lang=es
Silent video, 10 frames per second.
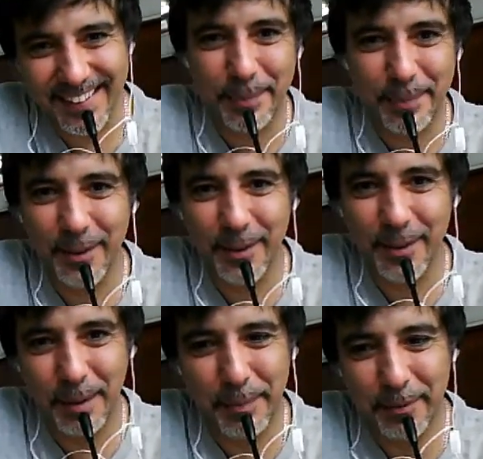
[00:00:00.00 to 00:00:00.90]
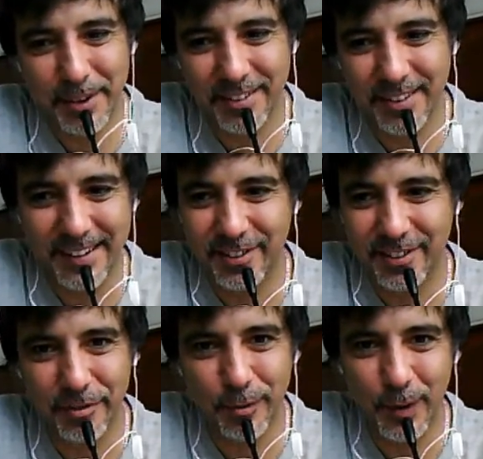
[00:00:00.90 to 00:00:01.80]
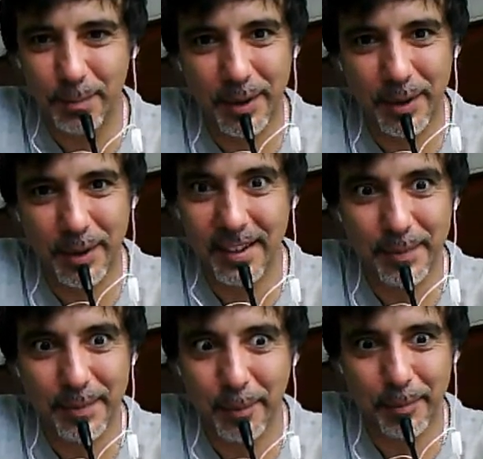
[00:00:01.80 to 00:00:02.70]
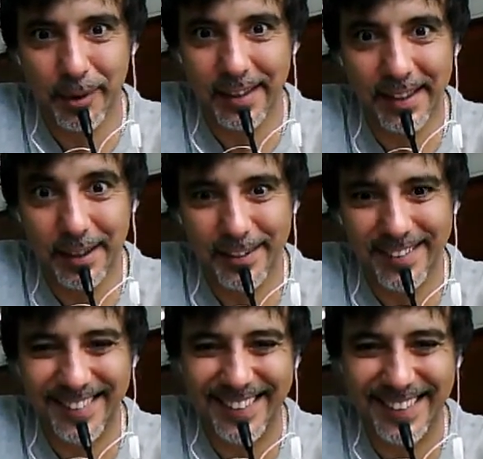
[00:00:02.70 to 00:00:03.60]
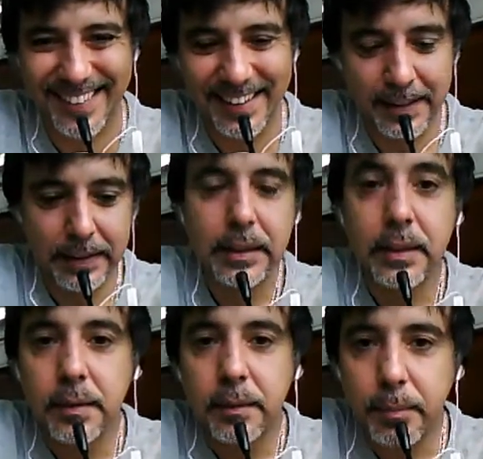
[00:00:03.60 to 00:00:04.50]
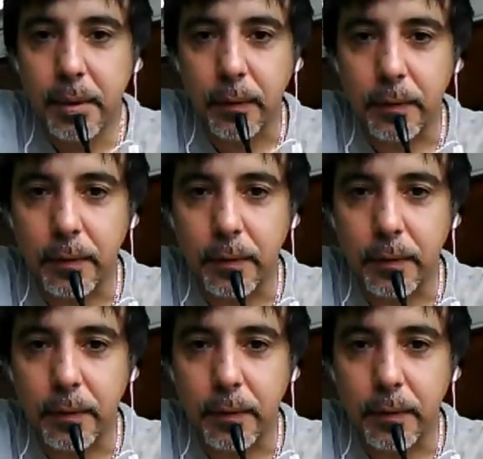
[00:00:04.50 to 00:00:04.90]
pero es una maravilla de software, pero sinceramente me pone de la cabeza. Perdón.